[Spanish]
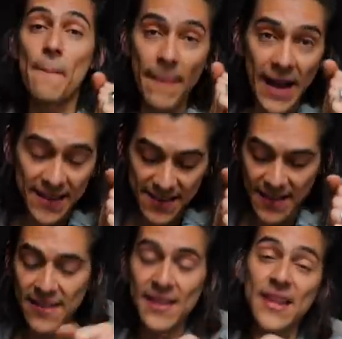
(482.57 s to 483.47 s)
más
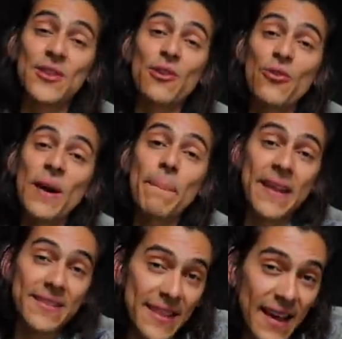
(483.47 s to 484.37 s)
dentro de una
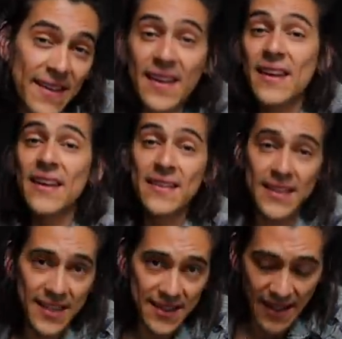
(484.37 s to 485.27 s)
pantalla
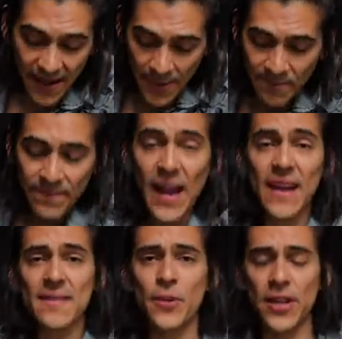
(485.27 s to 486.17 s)
digital.
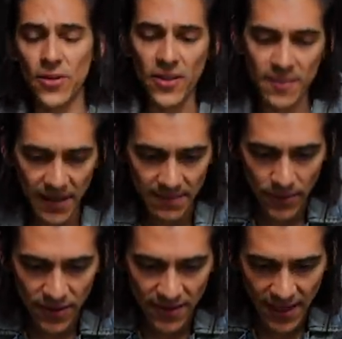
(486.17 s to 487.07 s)
Hace poquito, es más,
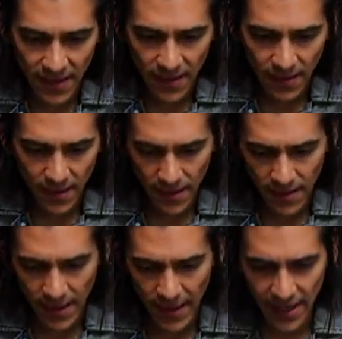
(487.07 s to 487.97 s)
vamos a hacer el,
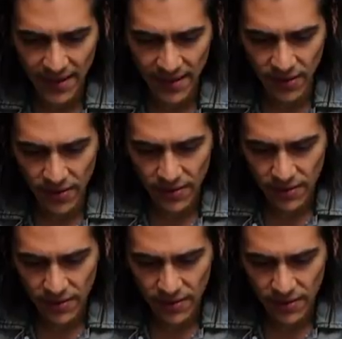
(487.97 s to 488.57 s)
el ejercicio.